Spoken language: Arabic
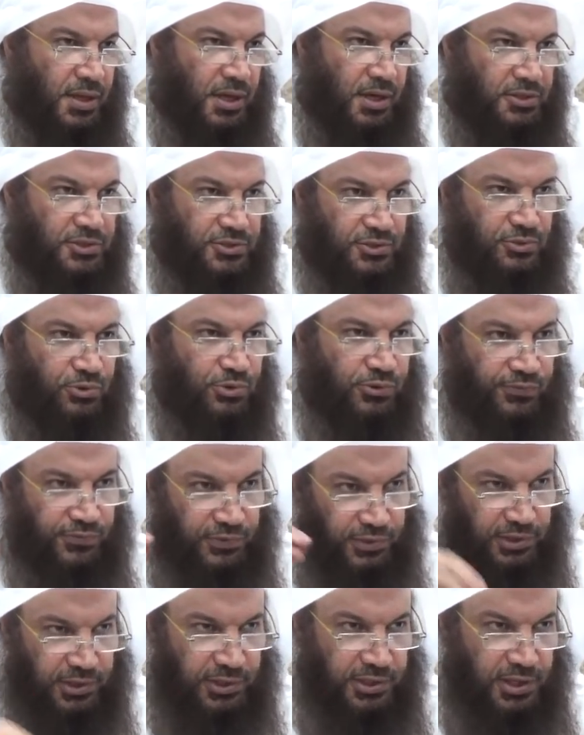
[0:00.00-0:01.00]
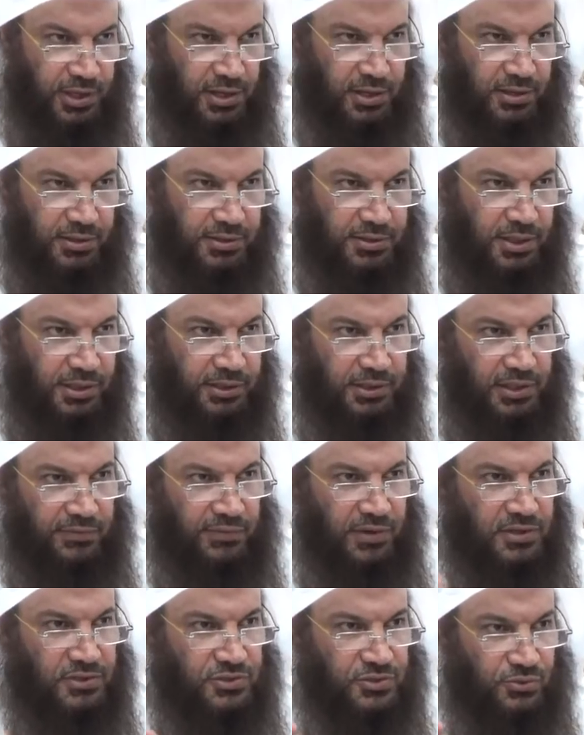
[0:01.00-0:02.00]
الشروط في النكاح يختلف
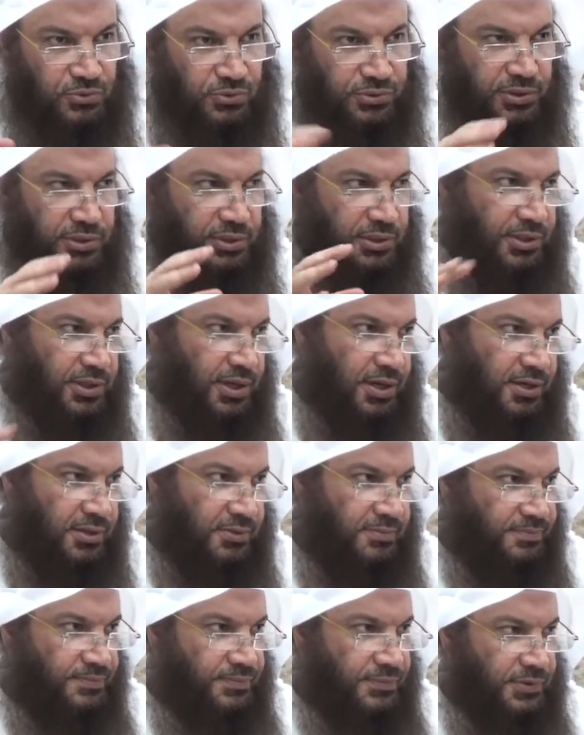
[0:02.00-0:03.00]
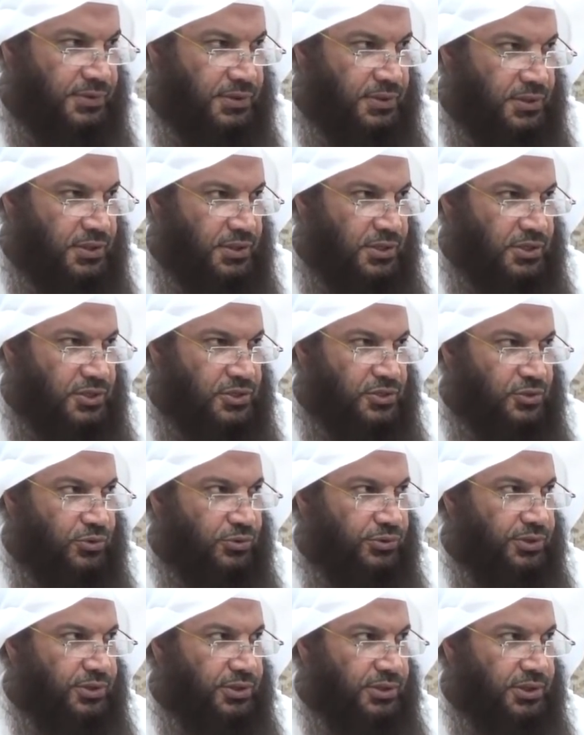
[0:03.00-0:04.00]
عن شروط النكاح
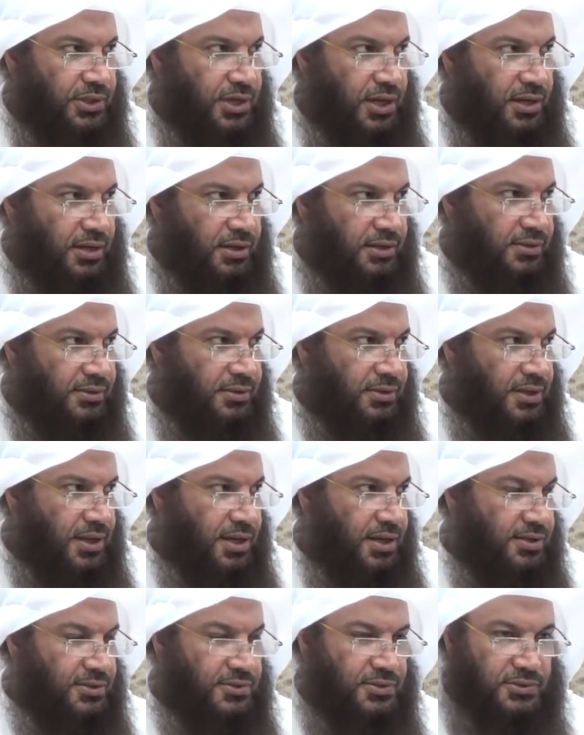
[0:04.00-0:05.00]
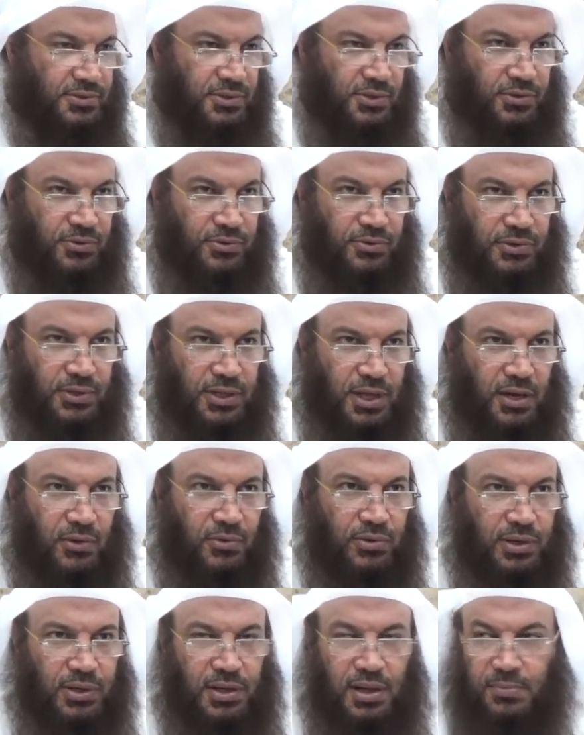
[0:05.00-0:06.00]
شروط النكاح لا يصح النكاح
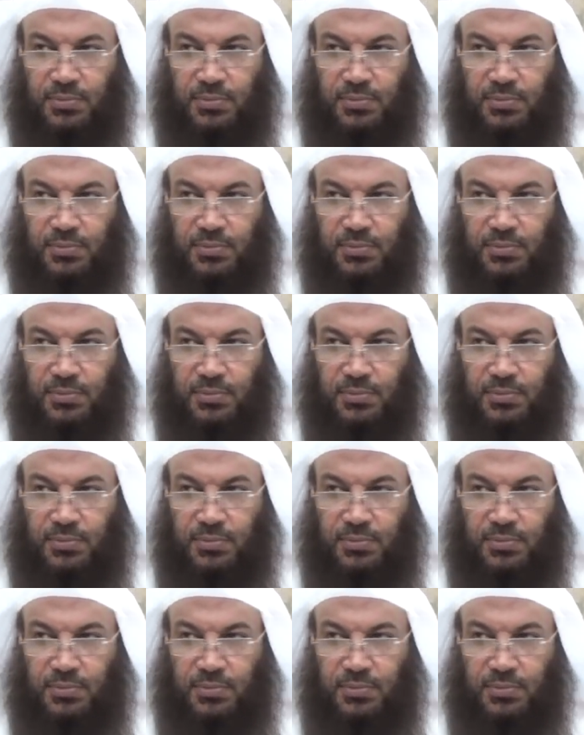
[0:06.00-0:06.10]
إلا